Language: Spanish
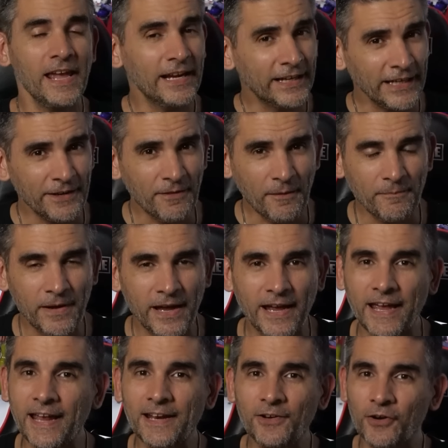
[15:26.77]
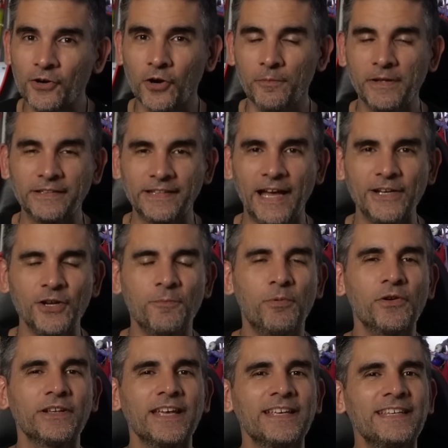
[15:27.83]
Escríbanme en los comentarios
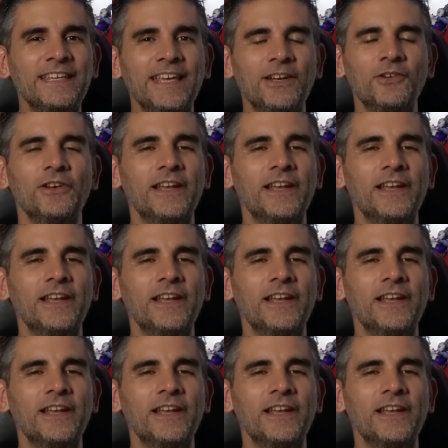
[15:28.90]
porque quiero